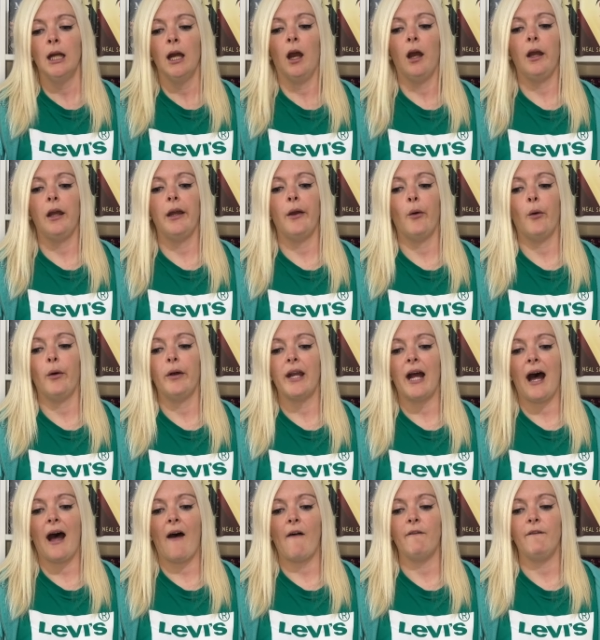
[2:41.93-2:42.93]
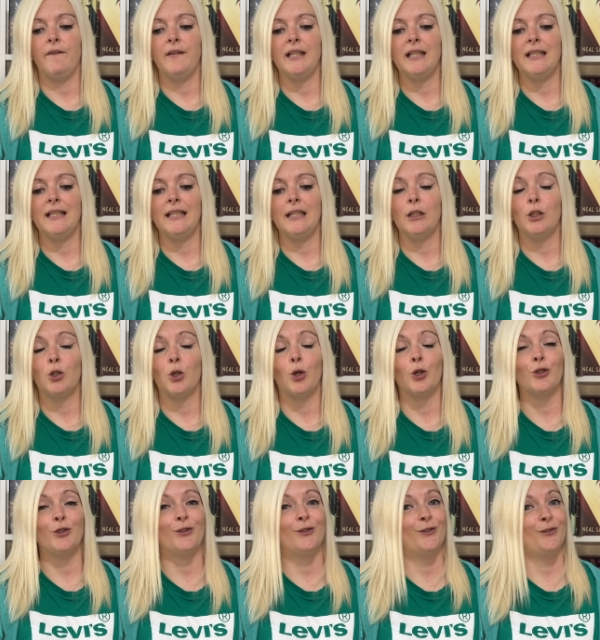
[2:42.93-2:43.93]
e ora vi
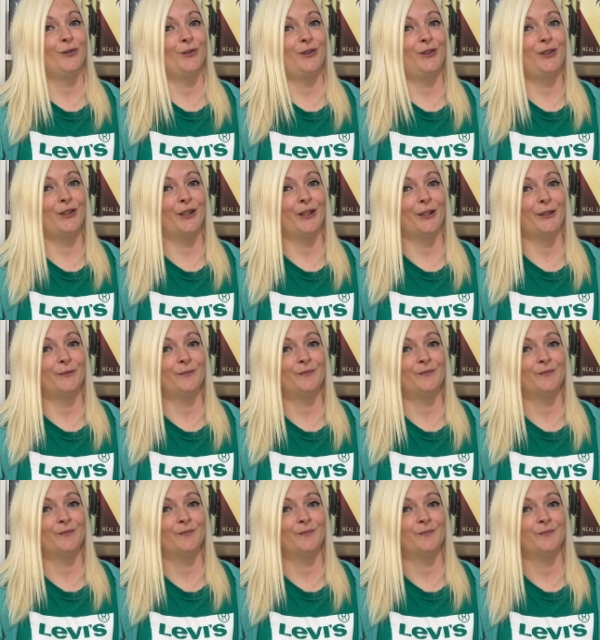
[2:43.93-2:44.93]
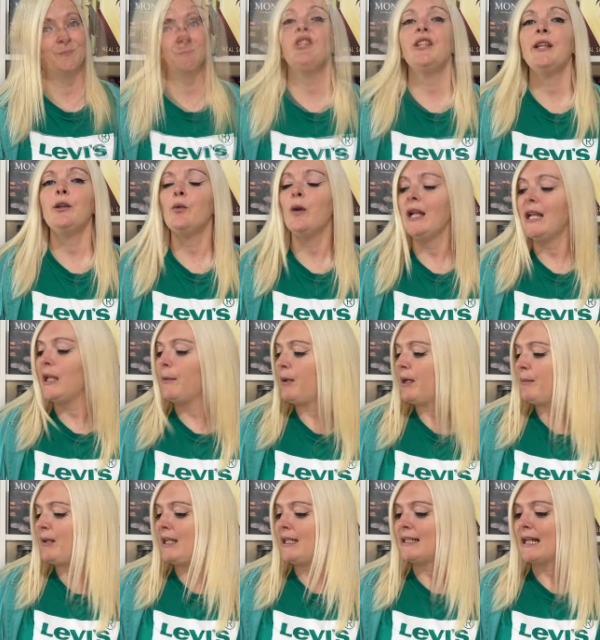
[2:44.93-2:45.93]
dico tutto. 5
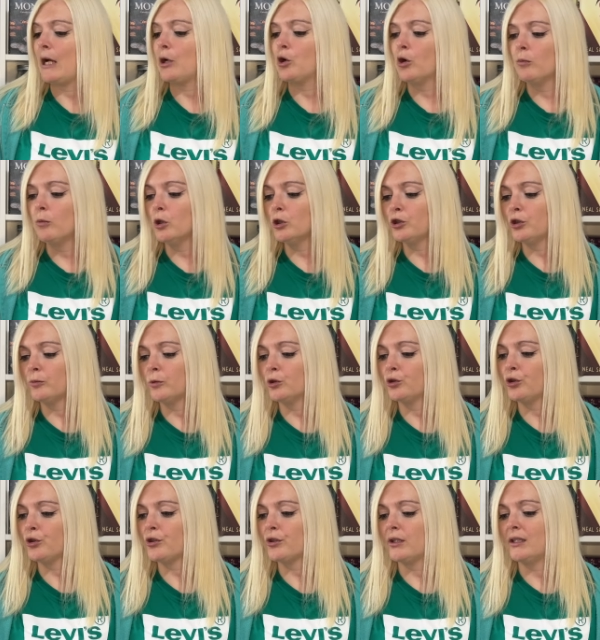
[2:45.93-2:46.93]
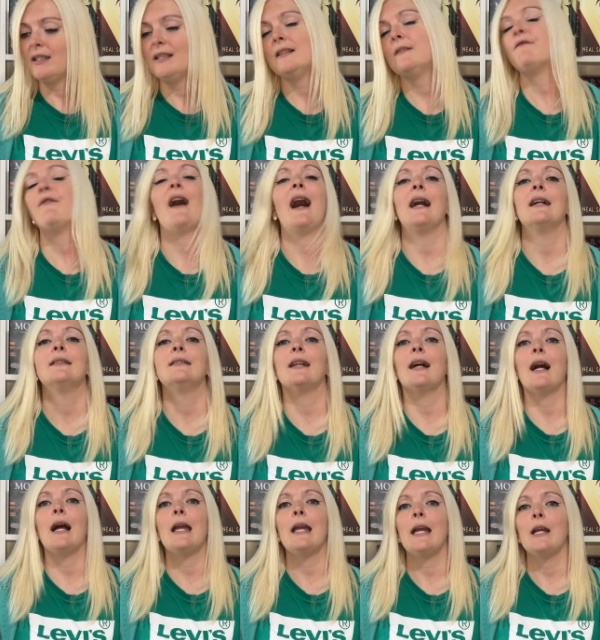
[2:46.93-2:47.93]
libri mi ritengo molto molto
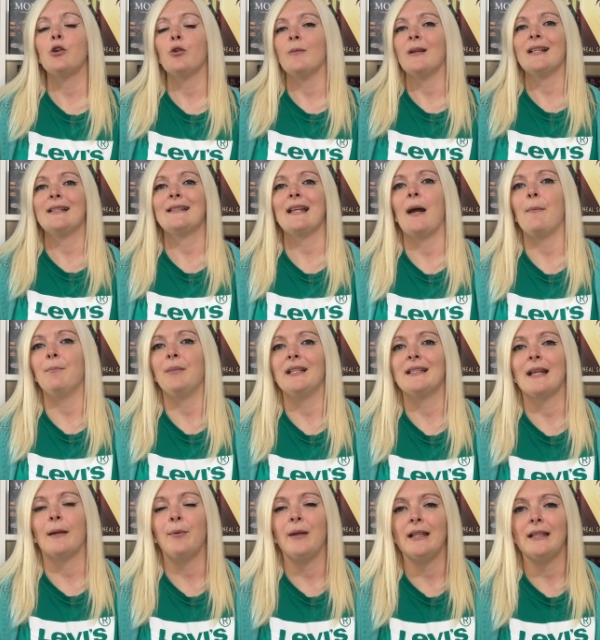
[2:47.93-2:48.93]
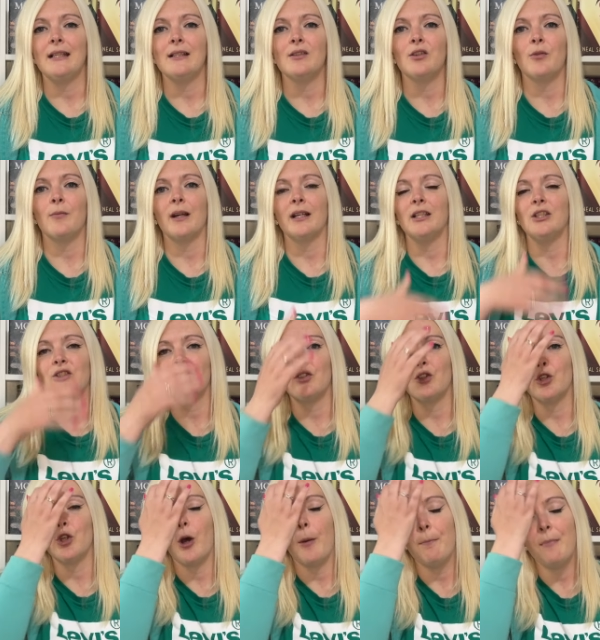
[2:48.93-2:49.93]
soddisfatta e come sempre sapete insomma che ci
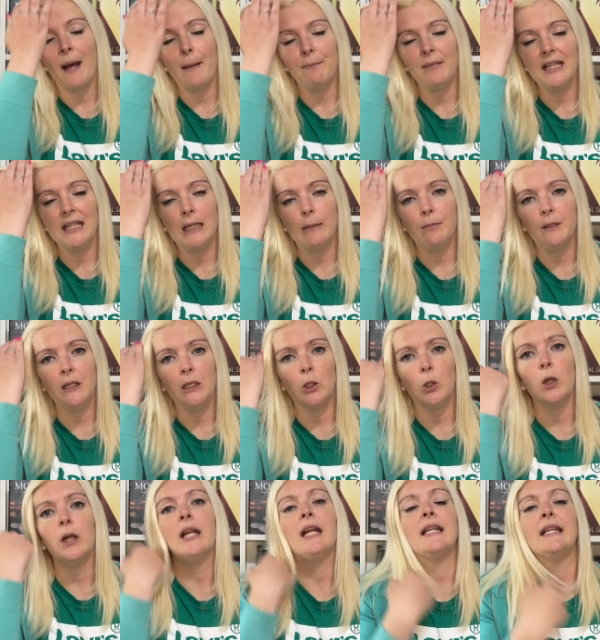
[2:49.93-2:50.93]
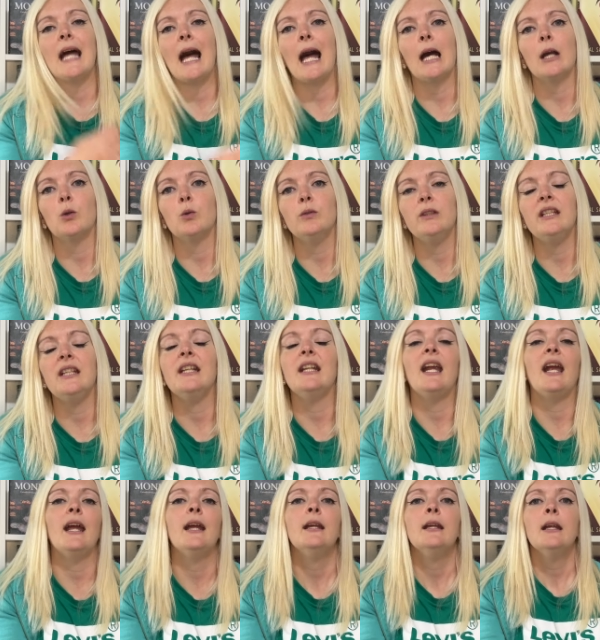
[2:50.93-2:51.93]
sono bambine piccole da
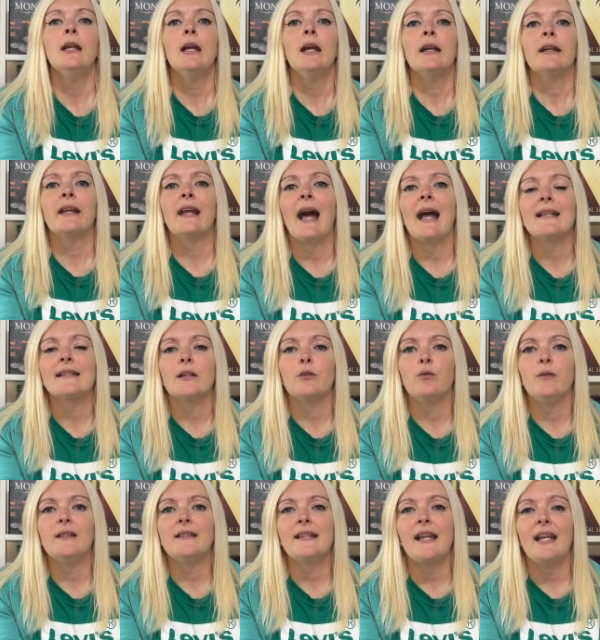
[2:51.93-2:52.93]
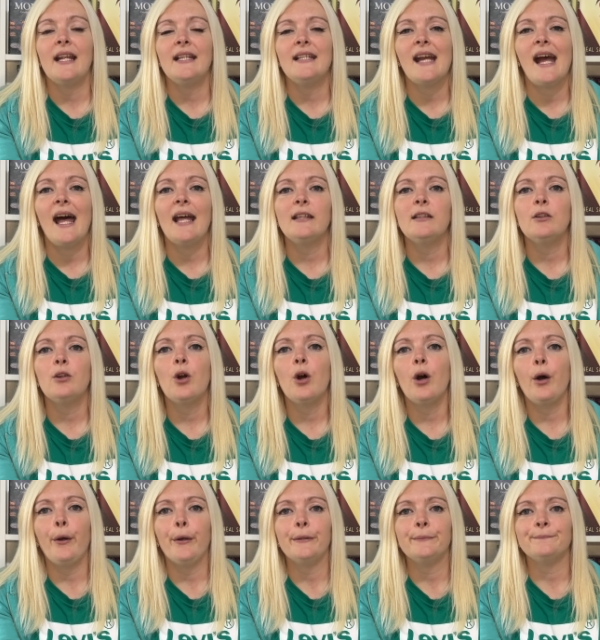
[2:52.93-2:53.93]
accudire casa a cui stare dietro,
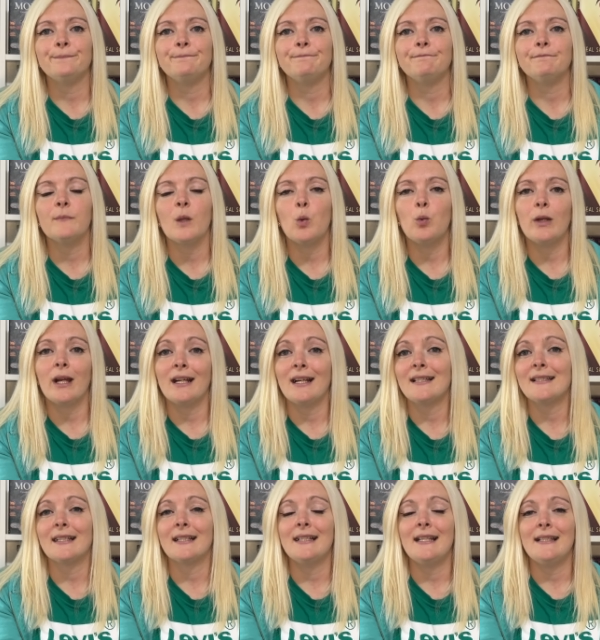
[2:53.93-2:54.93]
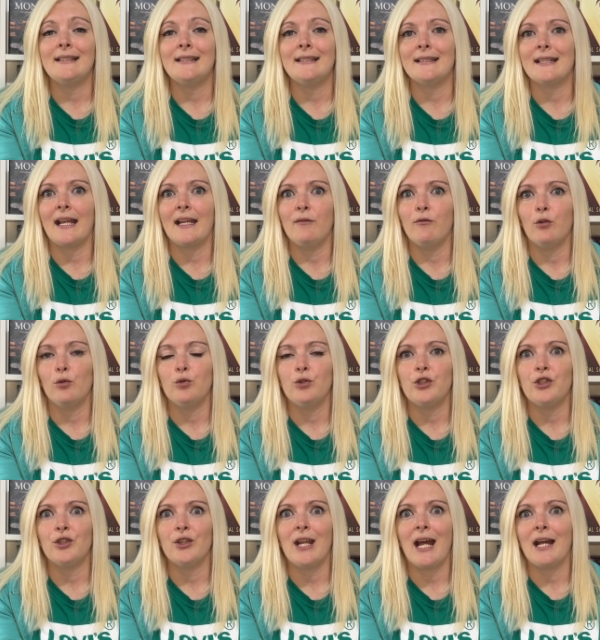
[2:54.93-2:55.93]
mm, una casa che si sta
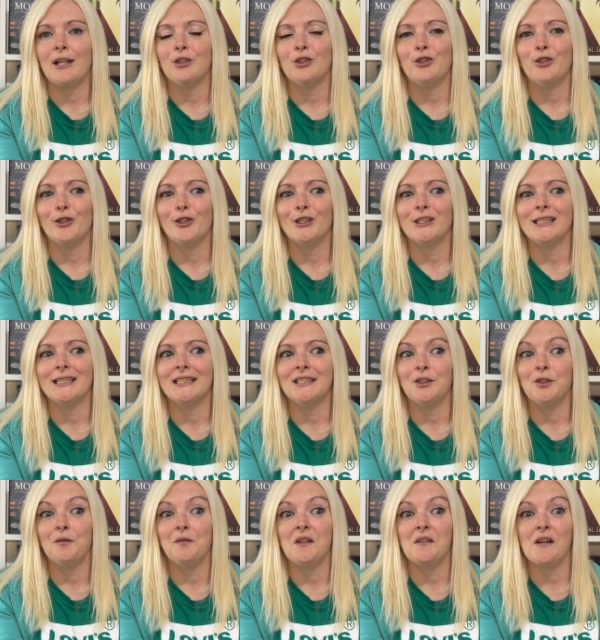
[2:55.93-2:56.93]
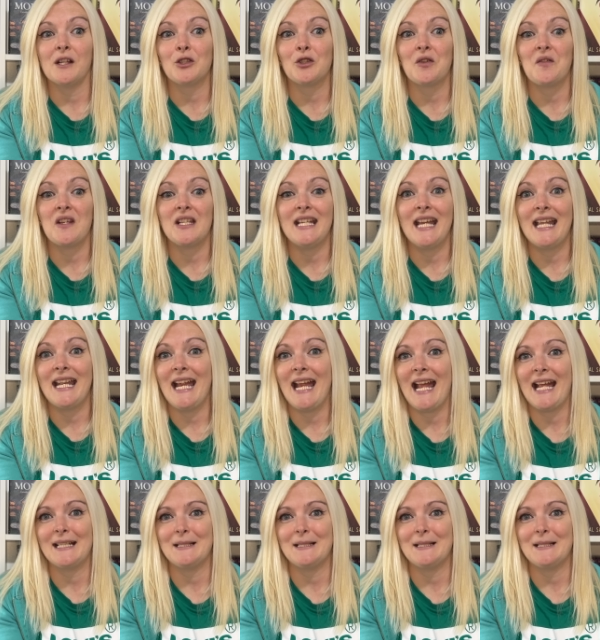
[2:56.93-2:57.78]
rivoluzionando, eh, non vi faccio vedere